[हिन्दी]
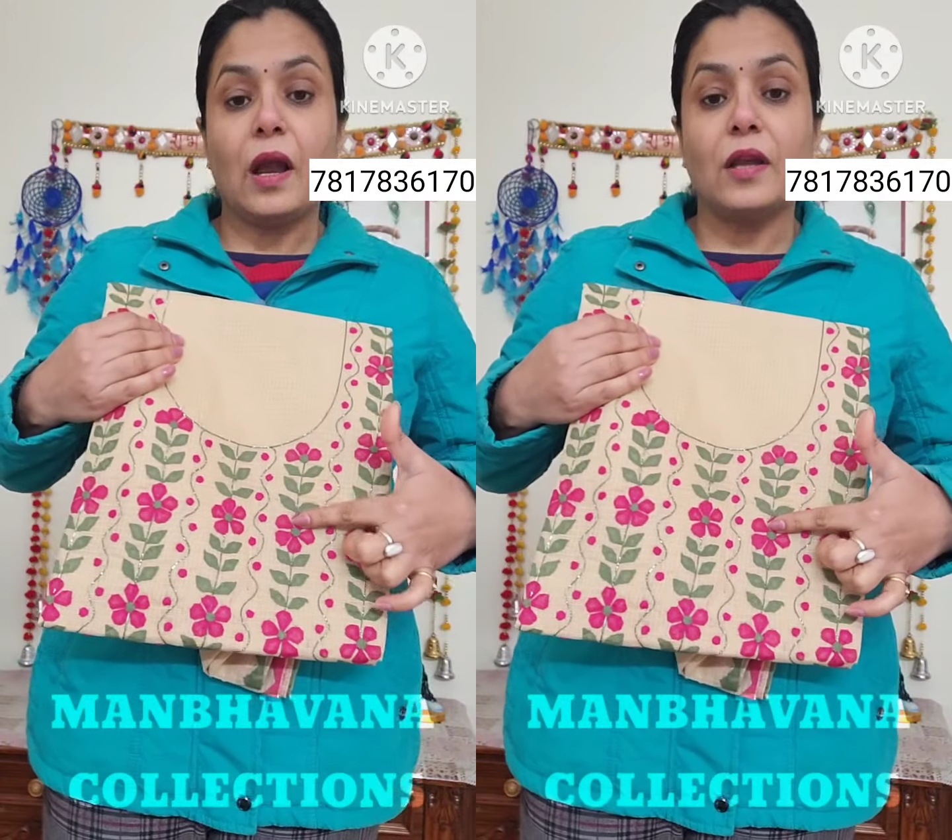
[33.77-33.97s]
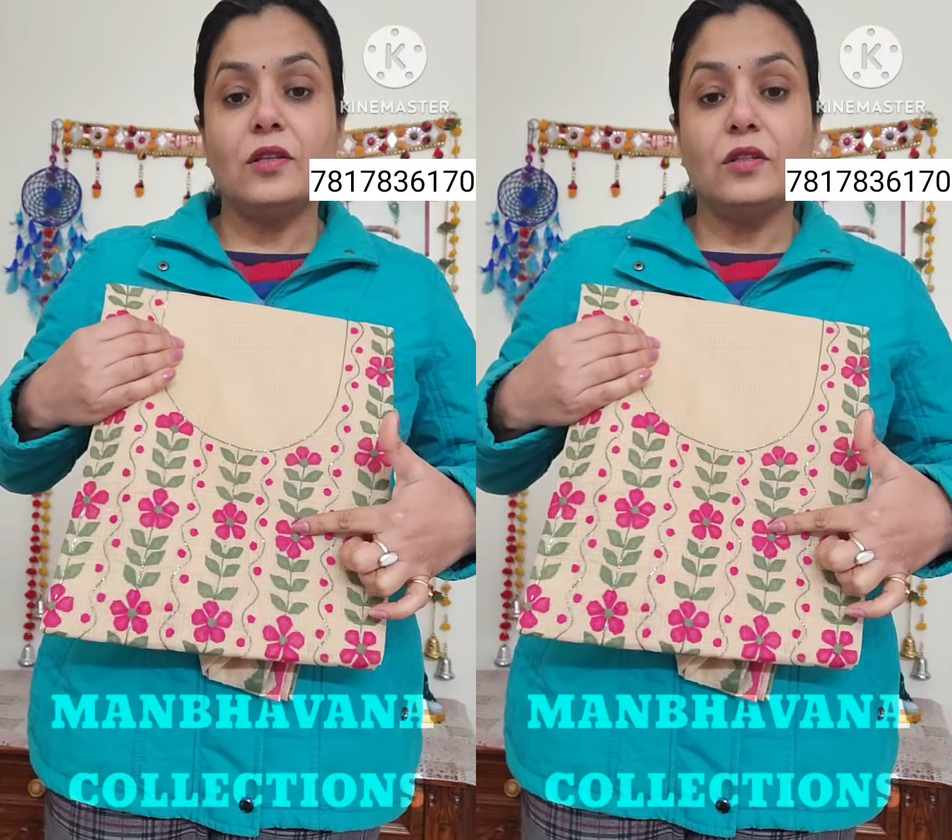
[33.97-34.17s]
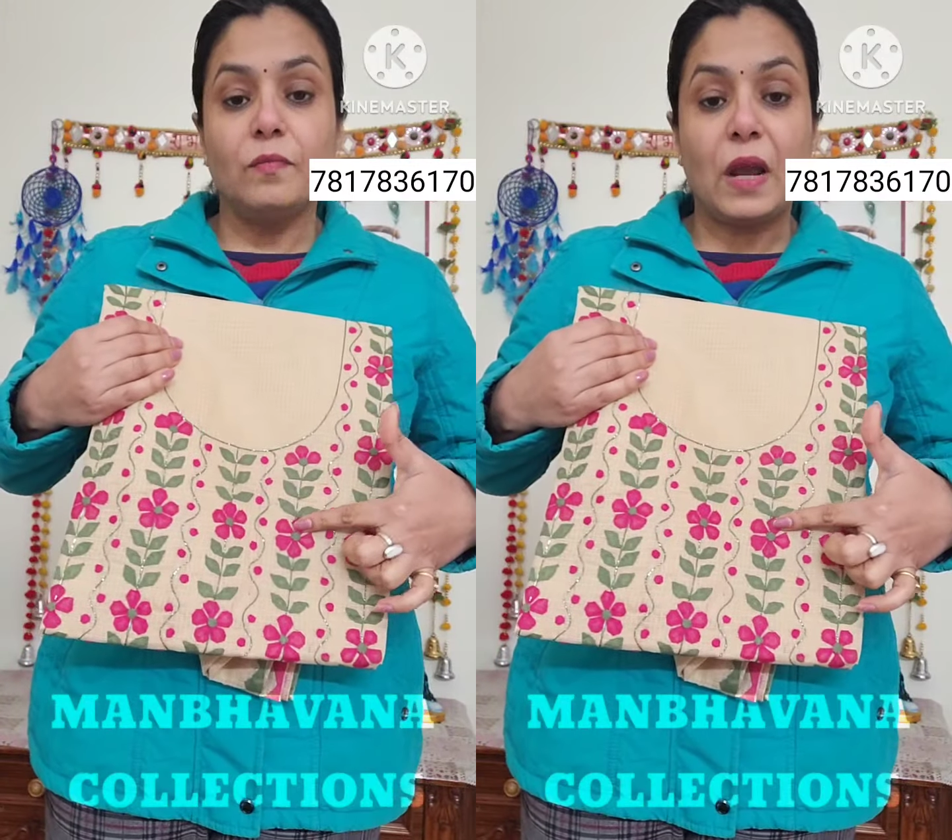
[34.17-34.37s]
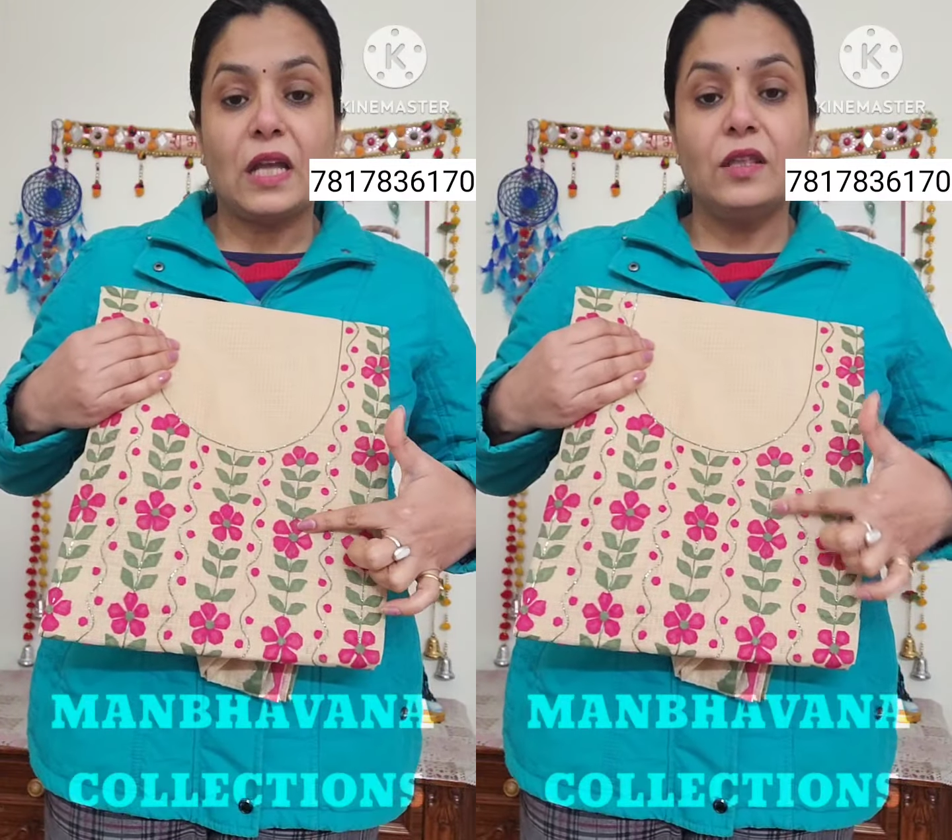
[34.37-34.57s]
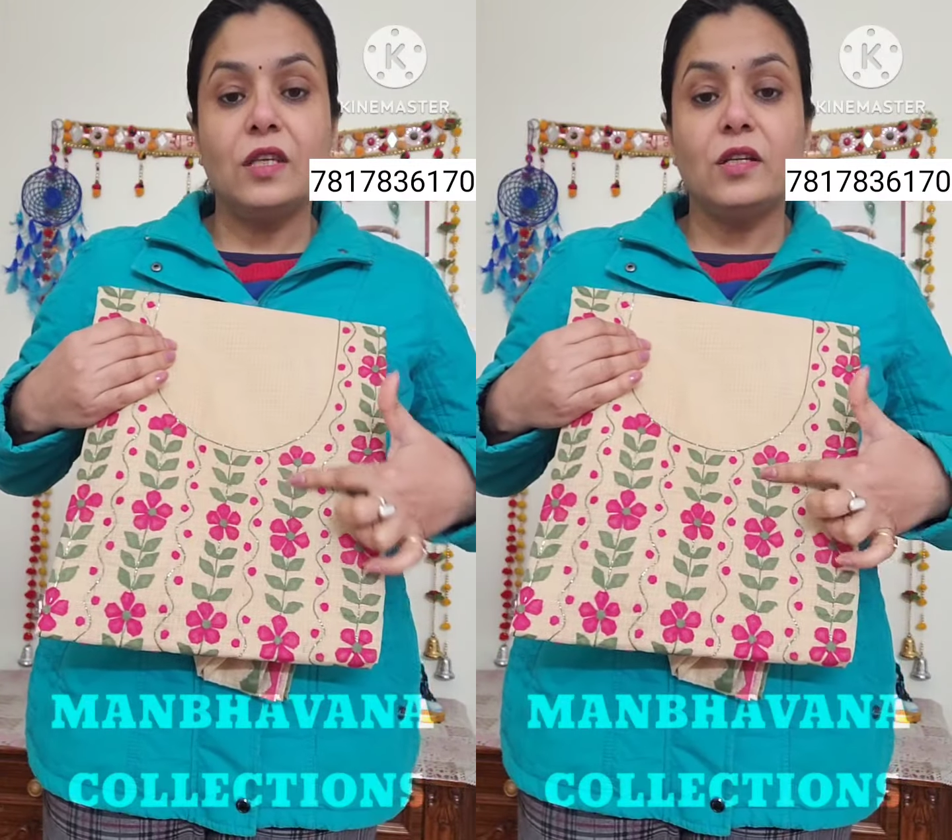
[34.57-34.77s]
एंड
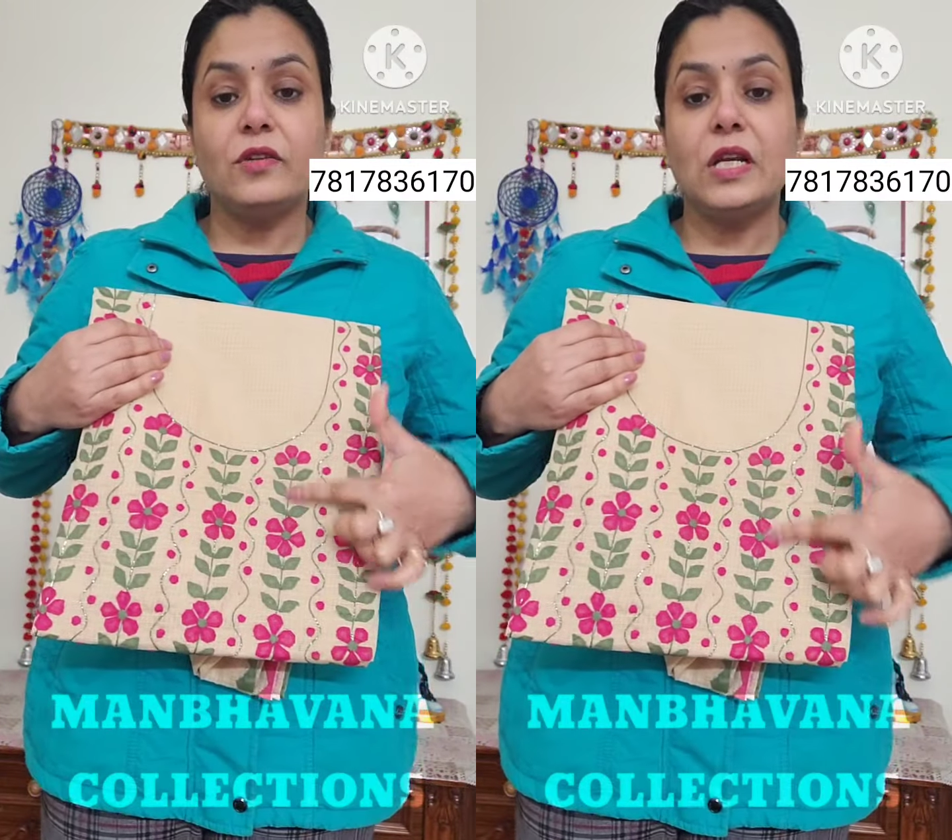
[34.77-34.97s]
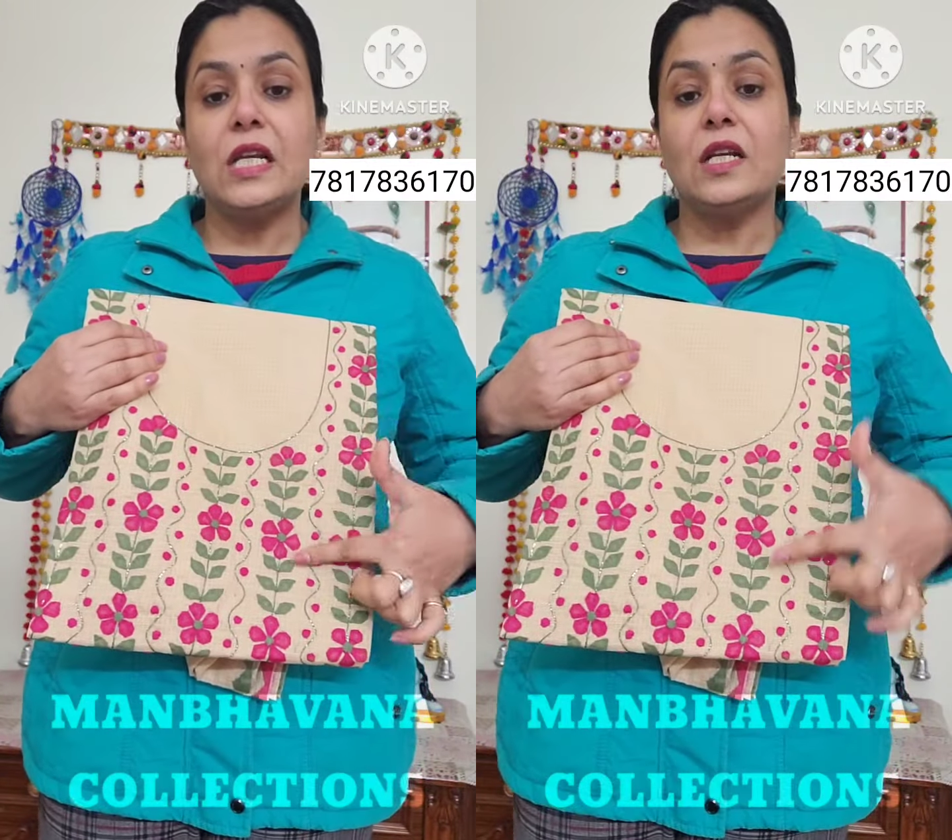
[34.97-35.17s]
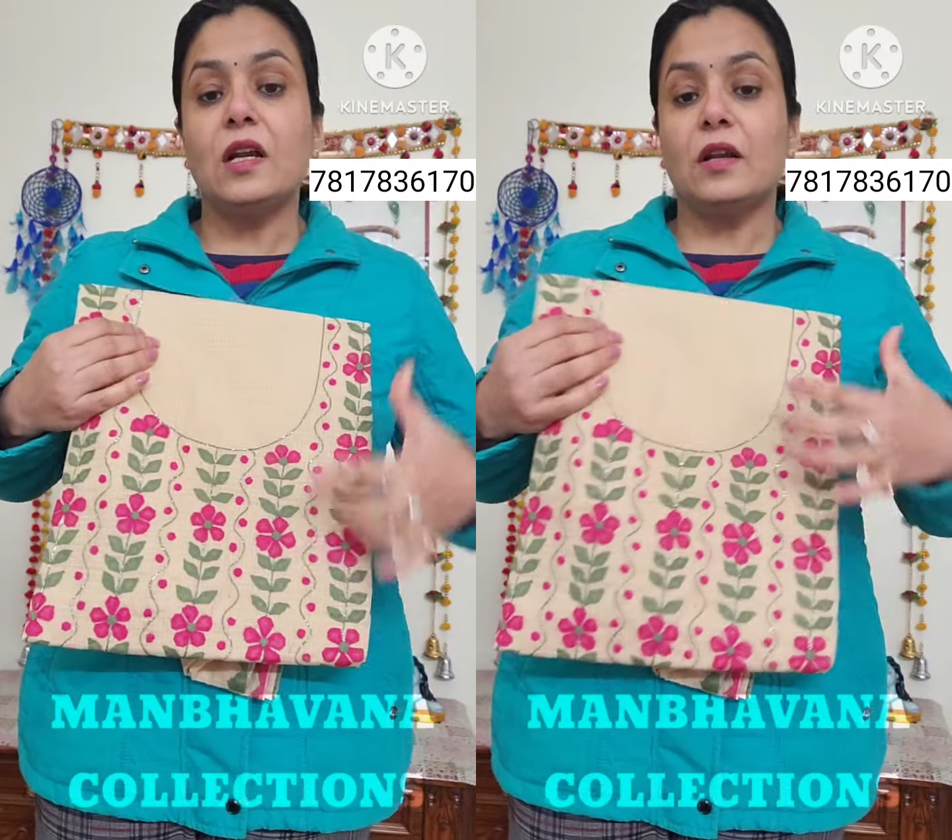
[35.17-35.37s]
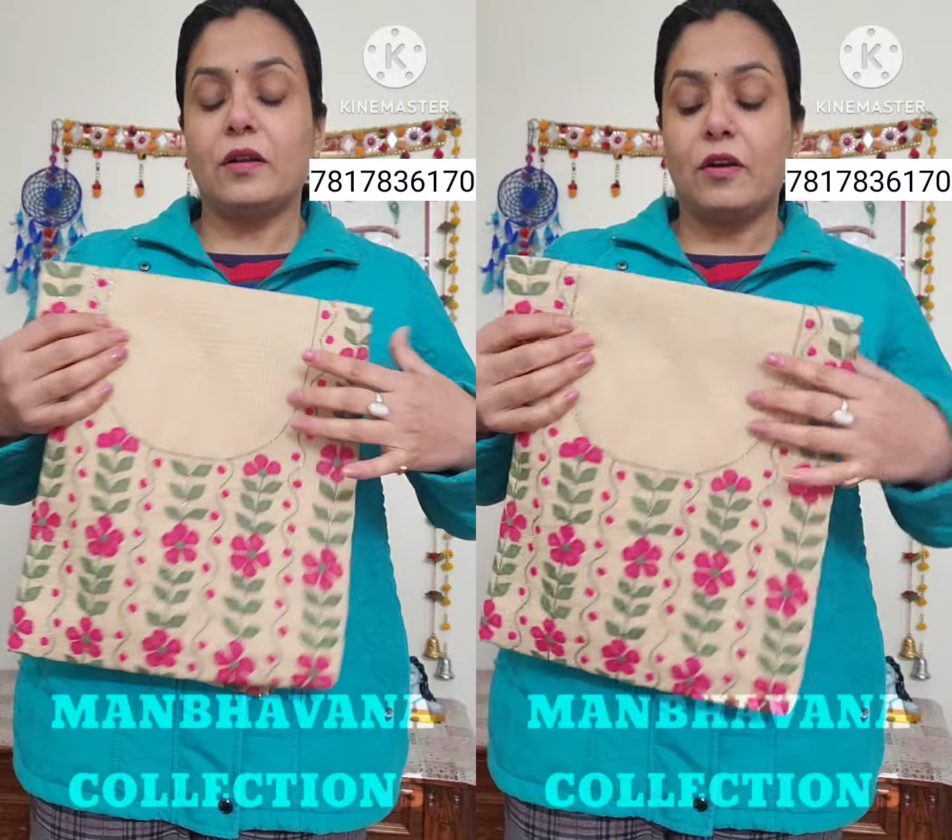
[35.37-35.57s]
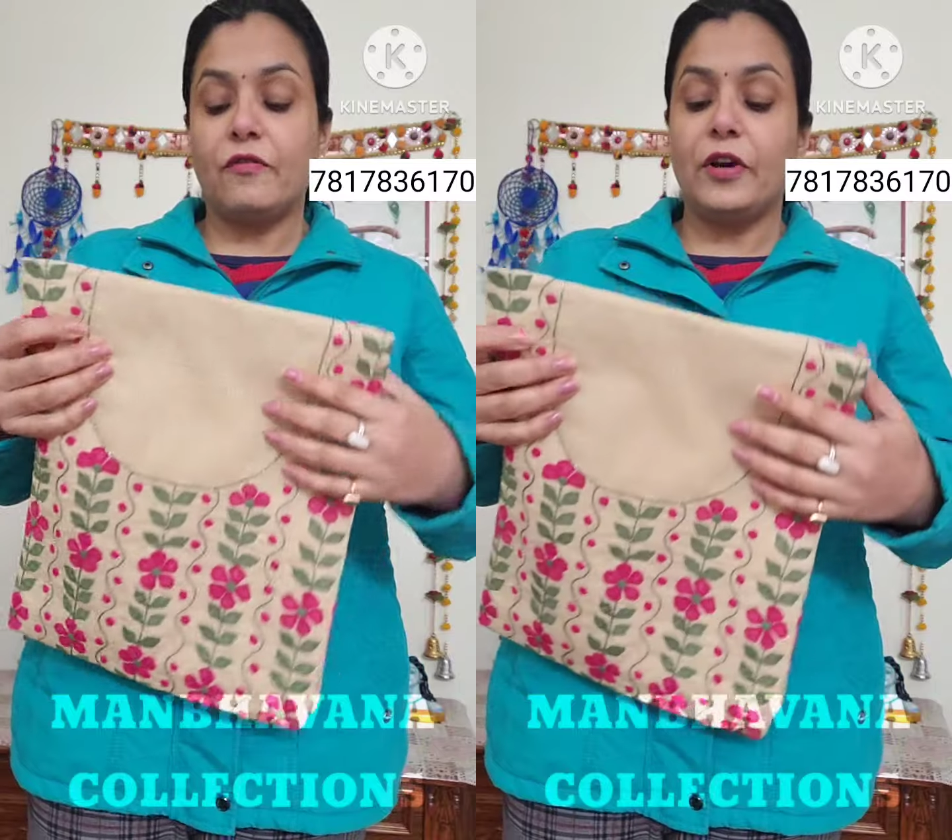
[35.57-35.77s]
मेहंदी ग्रीन कलर का